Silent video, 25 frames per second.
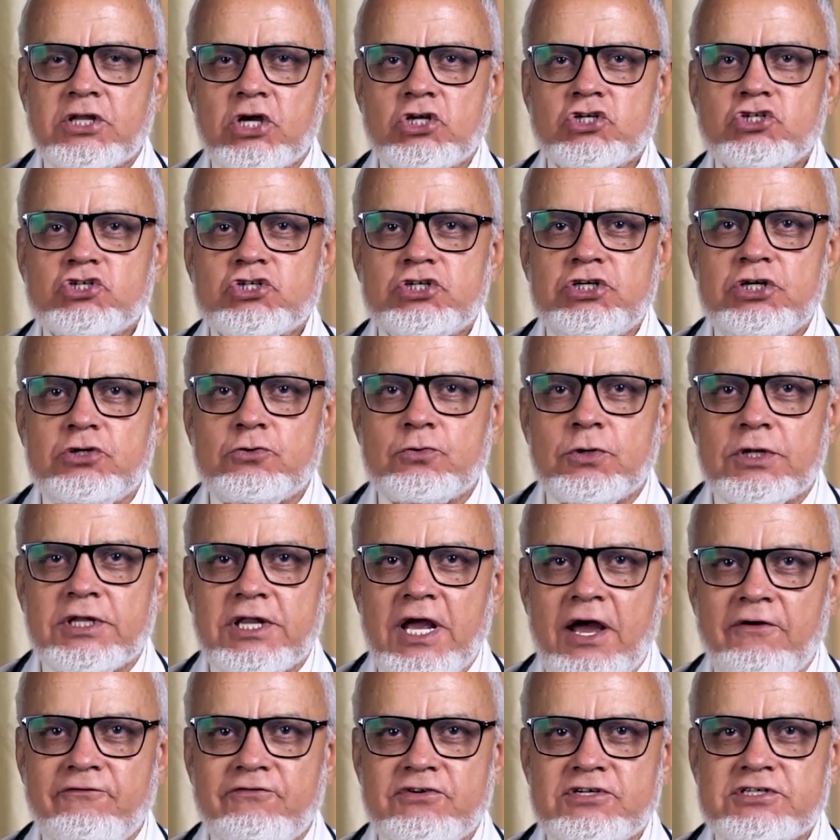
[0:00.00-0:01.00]
تنشيط
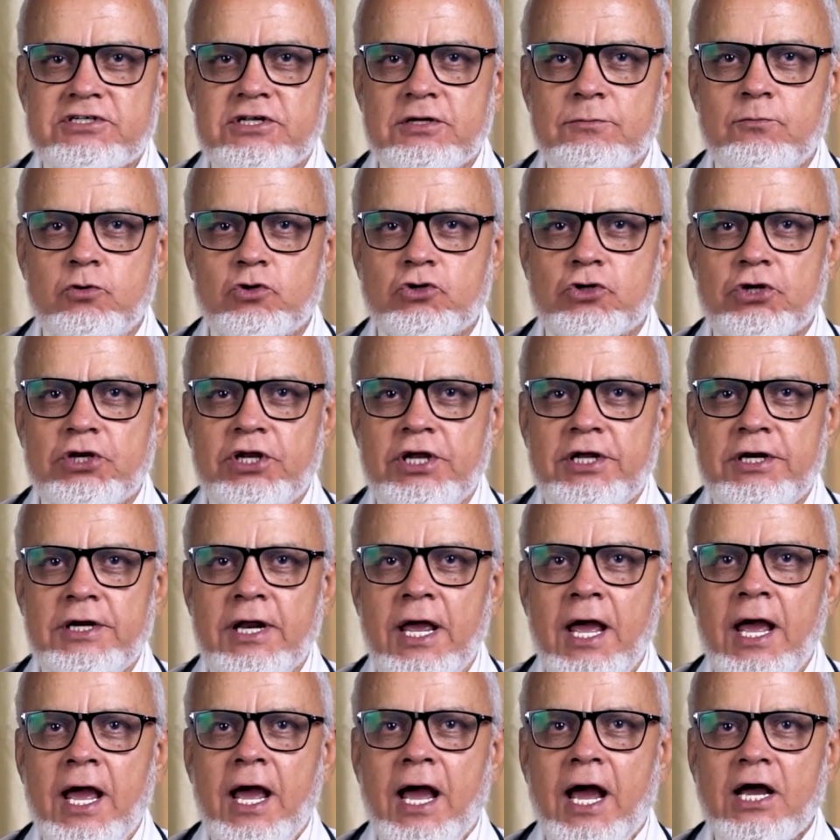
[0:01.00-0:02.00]
وتحفيز للبطينين